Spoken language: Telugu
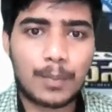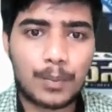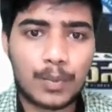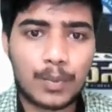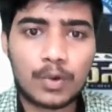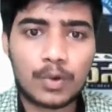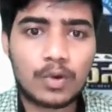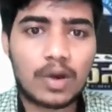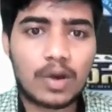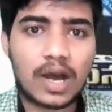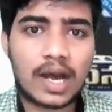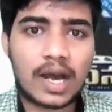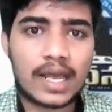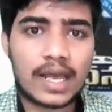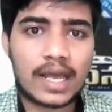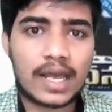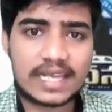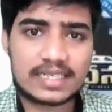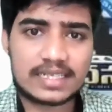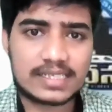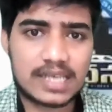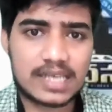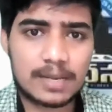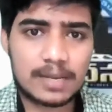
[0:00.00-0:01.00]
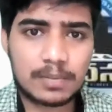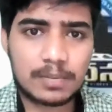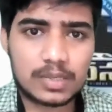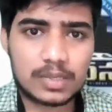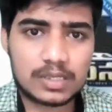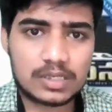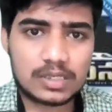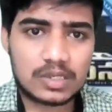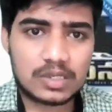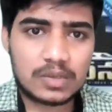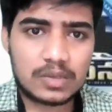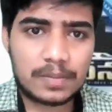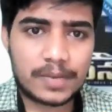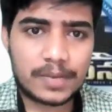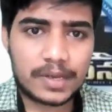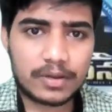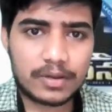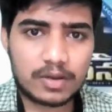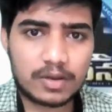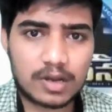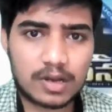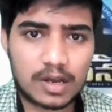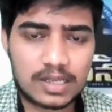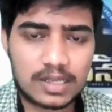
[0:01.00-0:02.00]
అప్పుడు ఆ ఎగ్జాంపుల్స్
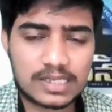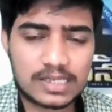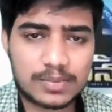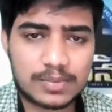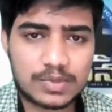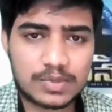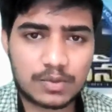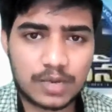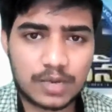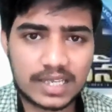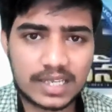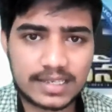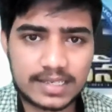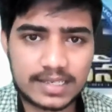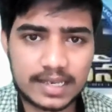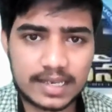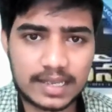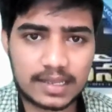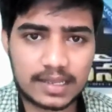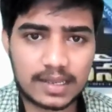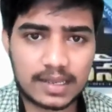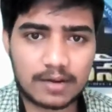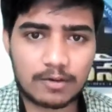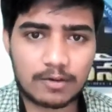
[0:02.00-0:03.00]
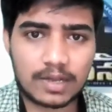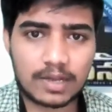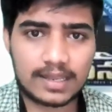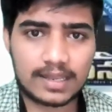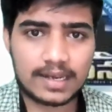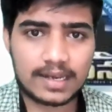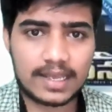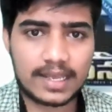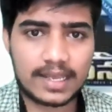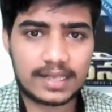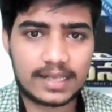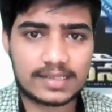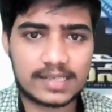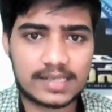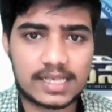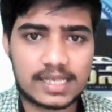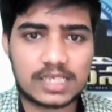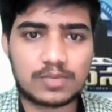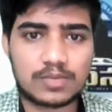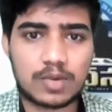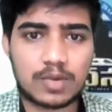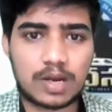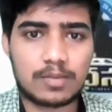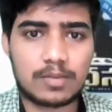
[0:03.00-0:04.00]
మరియు కాన్సెప్ట్స్ వచ్చిన తర్వాతనే
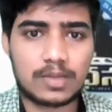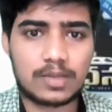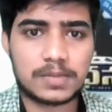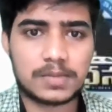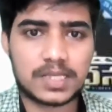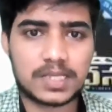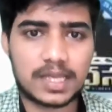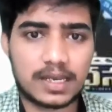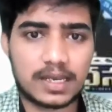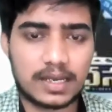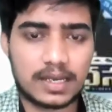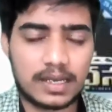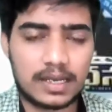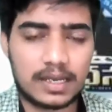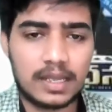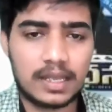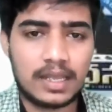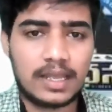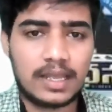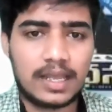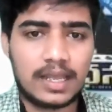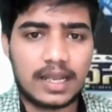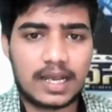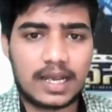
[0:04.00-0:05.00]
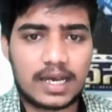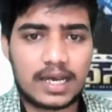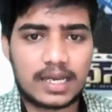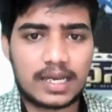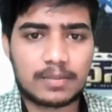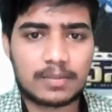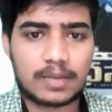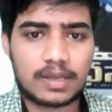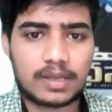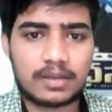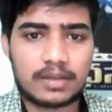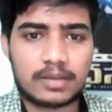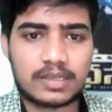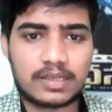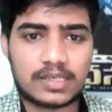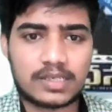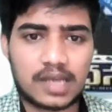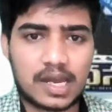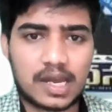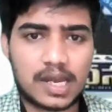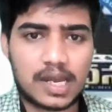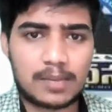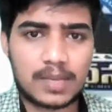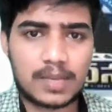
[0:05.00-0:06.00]
ఎక్సైజ్ ప్రాబ్లమ్స్కి వెళ్ళాలి కానీ మన
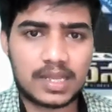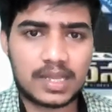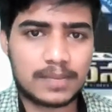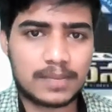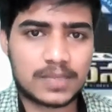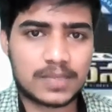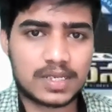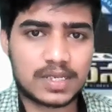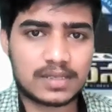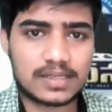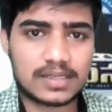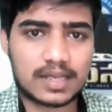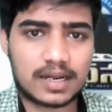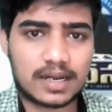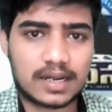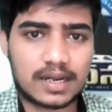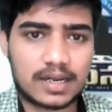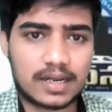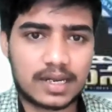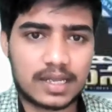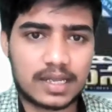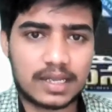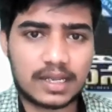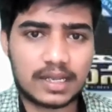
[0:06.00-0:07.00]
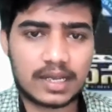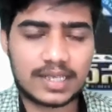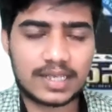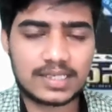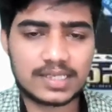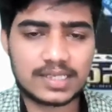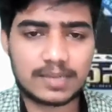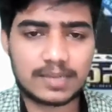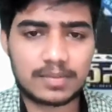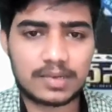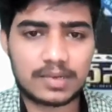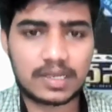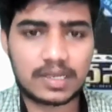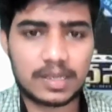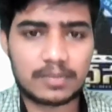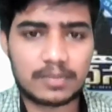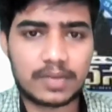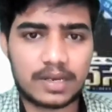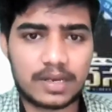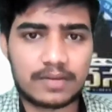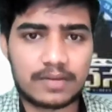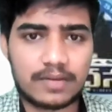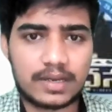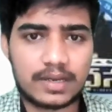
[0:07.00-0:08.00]
చాలా మంది ఏం చేస్తారంటే కాన్సెప్ట్
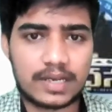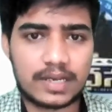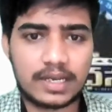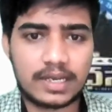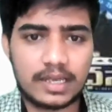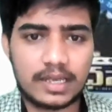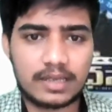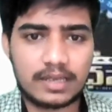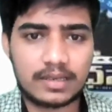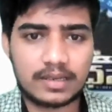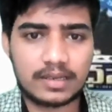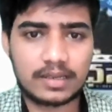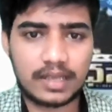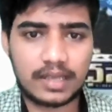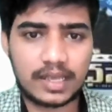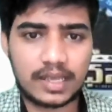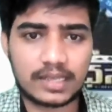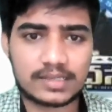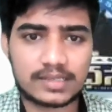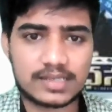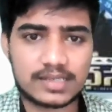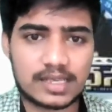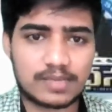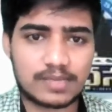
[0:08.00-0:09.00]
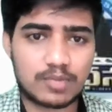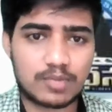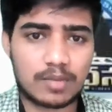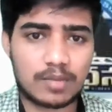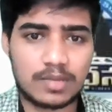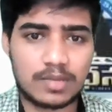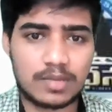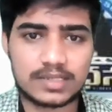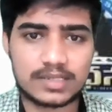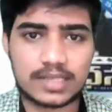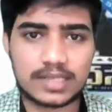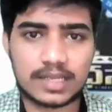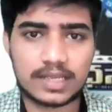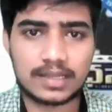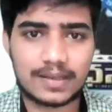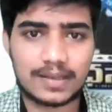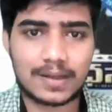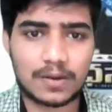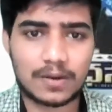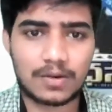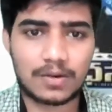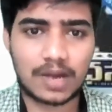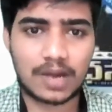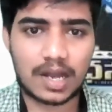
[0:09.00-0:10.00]
అయిపోయిన వెంటనే ఎక్సైజ్ ప్రాబ్లమ్స్కి
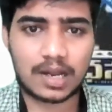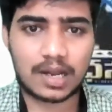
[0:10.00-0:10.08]
వెళ్తారు